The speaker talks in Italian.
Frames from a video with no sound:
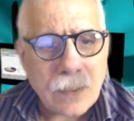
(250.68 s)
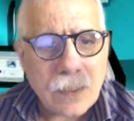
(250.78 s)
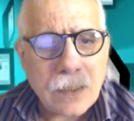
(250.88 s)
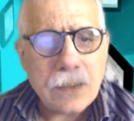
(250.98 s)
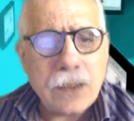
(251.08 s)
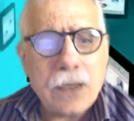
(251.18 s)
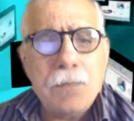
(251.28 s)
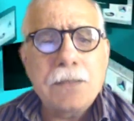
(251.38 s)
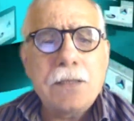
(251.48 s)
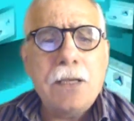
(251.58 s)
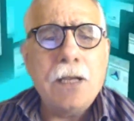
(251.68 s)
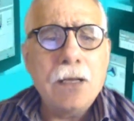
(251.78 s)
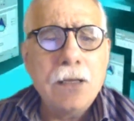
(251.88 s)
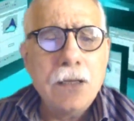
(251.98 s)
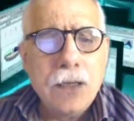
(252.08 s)
ah, ieri
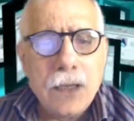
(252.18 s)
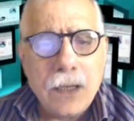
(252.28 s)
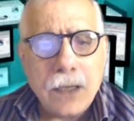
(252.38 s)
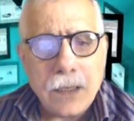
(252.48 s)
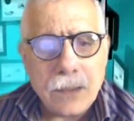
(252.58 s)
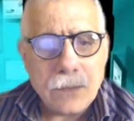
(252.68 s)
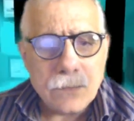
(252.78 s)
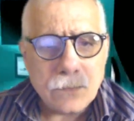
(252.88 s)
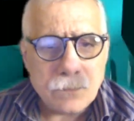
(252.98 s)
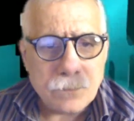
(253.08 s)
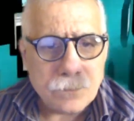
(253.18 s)
mattina eh,